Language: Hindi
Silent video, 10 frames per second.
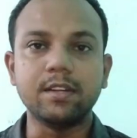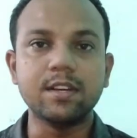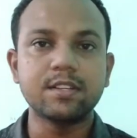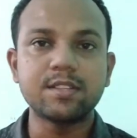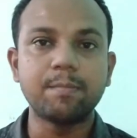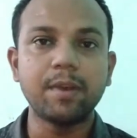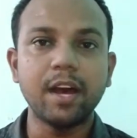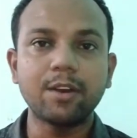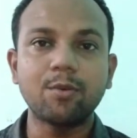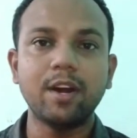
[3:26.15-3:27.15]
यह
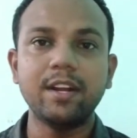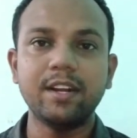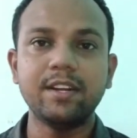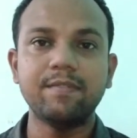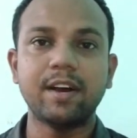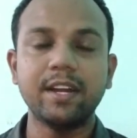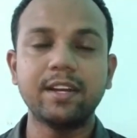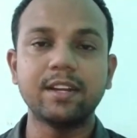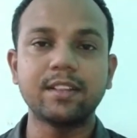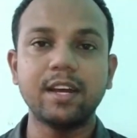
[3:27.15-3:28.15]
सप्लायर को आइडेंटिफाई
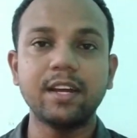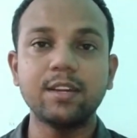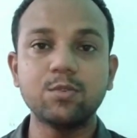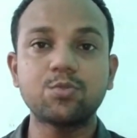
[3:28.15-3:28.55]
करता है कि